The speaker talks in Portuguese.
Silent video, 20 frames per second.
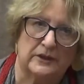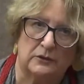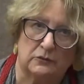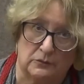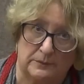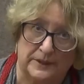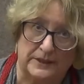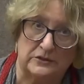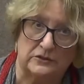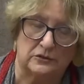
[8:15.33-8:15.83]
que
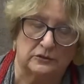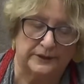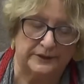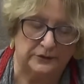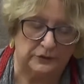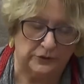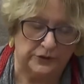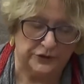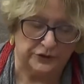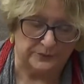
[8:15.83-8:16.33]
começou em
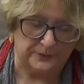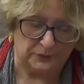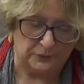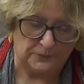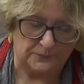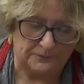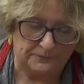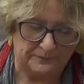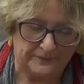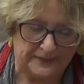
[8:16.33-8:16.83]

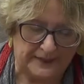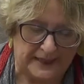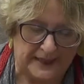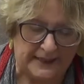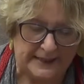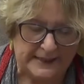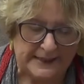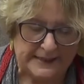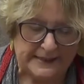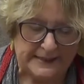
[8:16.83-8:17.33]
2000. Tá?